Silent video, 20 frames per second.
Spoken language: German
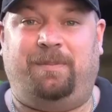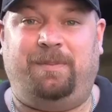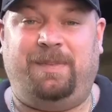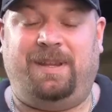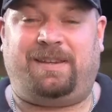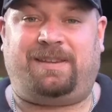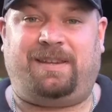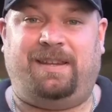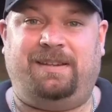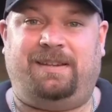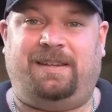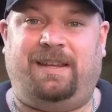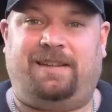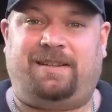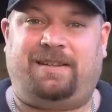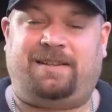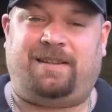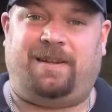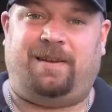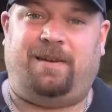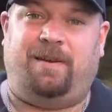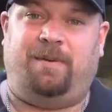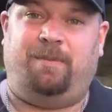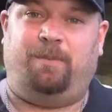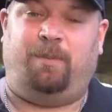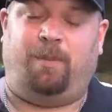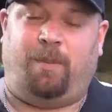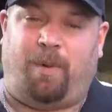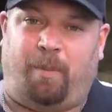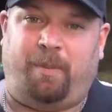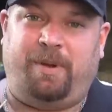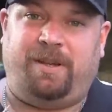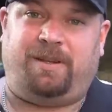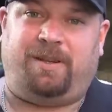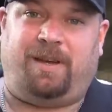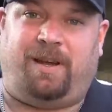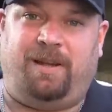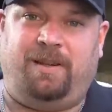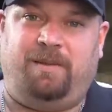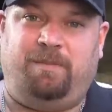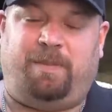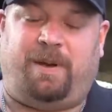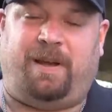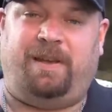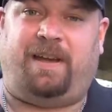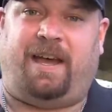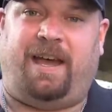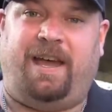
Wir sind jetzt momentan bei